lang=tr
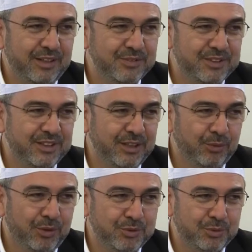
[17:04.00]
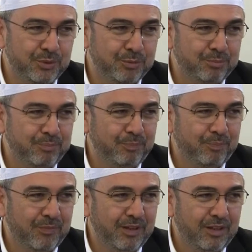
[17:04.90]
tefsirine uğraşıyorum.
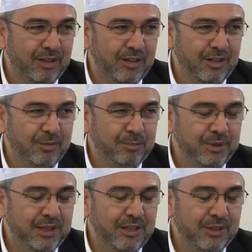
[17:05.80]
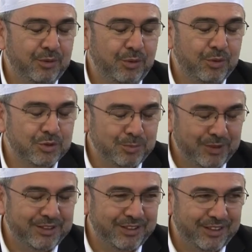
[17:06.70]
Bir ara diyor gözüm
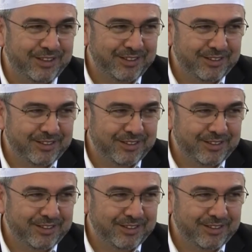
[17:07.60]
gitti.